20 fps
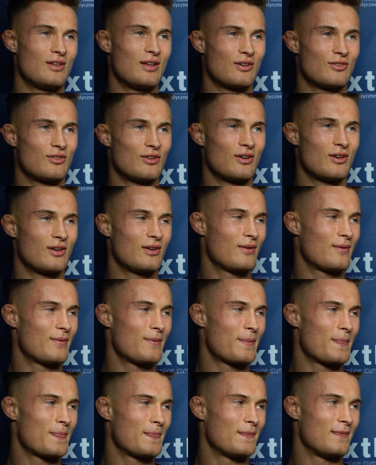Także neutralny
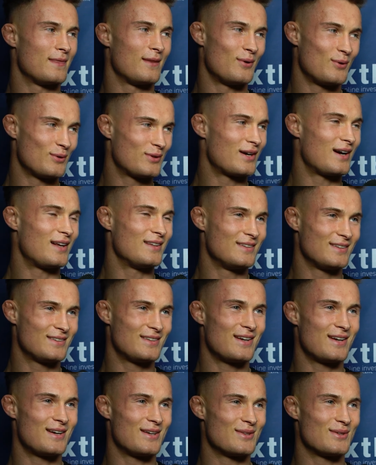teren trochę. Neutralny
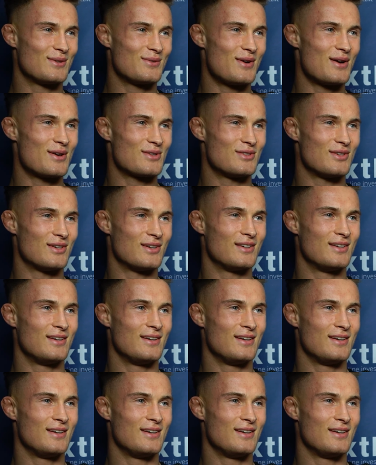teren, no właśnie.